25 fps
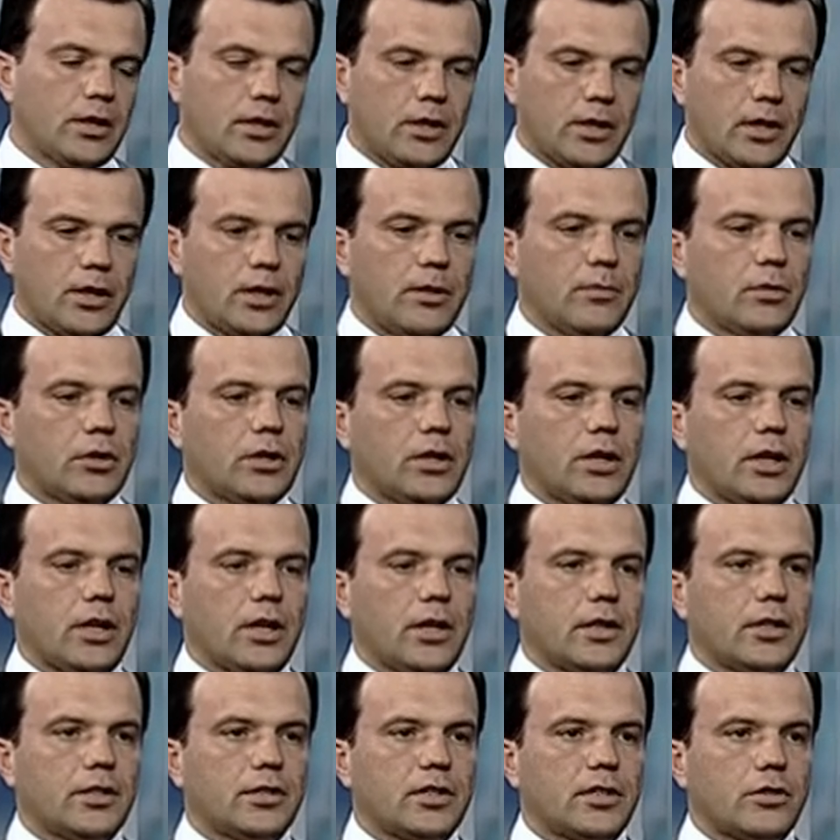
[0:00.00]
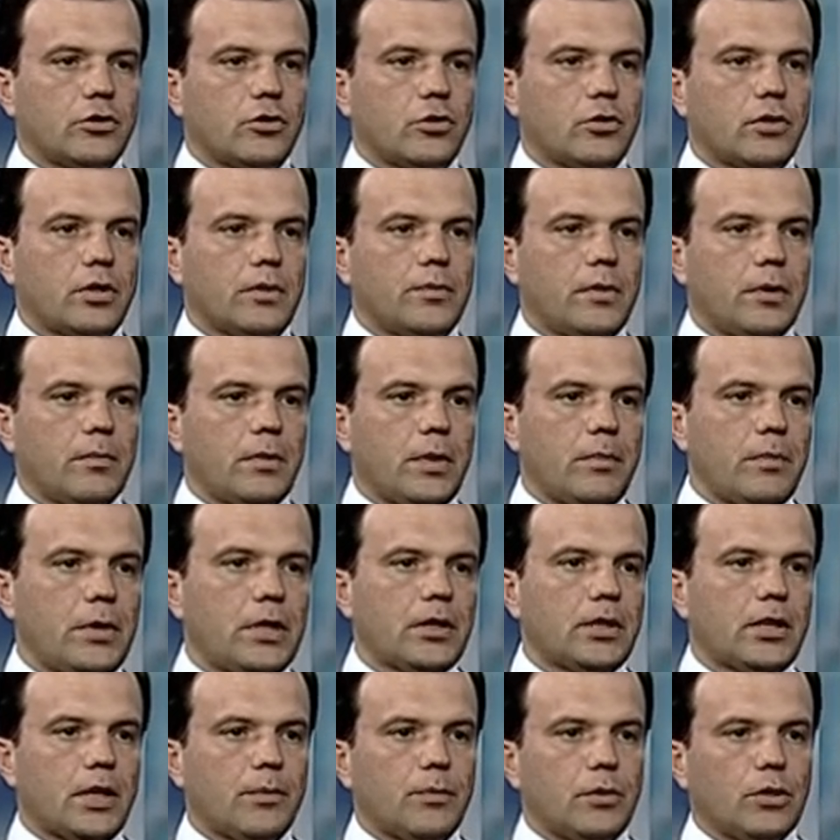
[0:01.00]
какими-то организационными
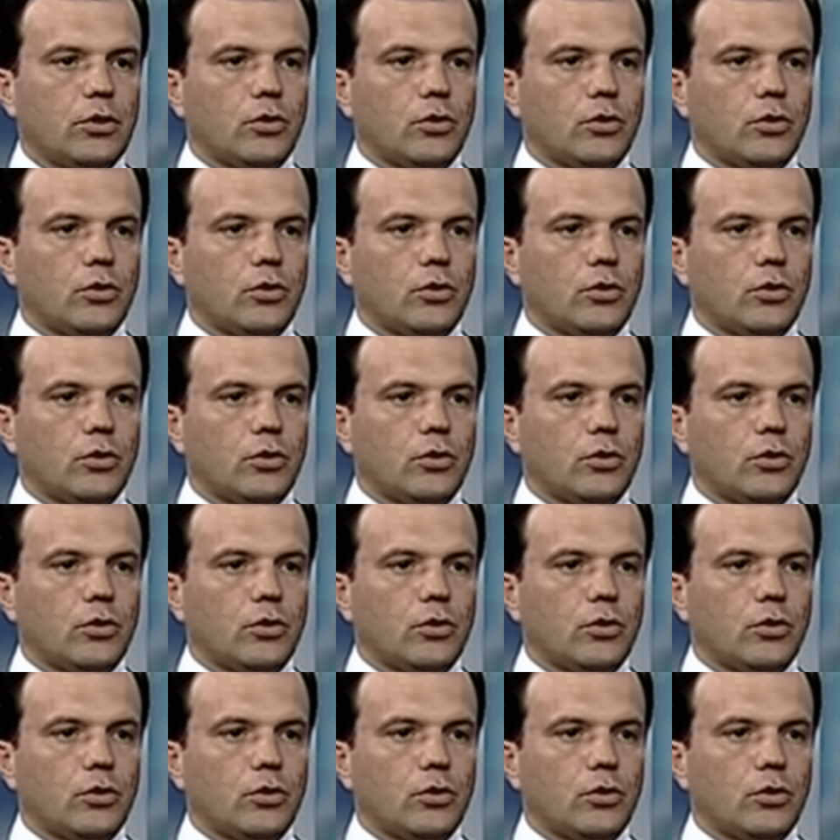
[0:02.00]
моментами,